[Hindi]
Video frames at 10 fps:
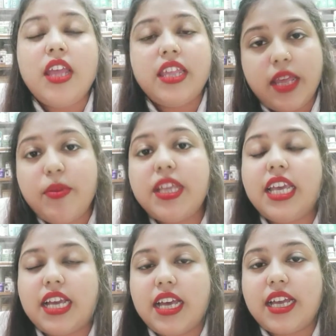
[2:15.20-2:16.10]
ये भी
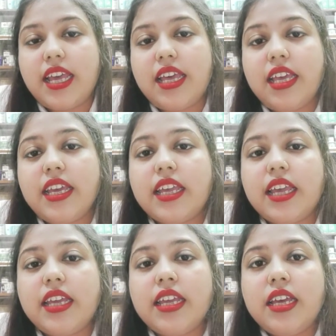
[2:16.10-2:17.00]
देखा गया है
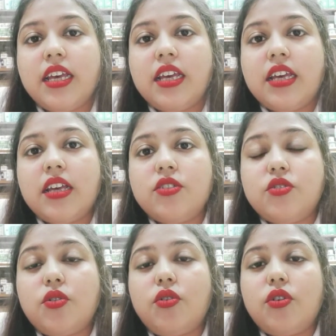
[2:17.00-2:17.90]
कि जो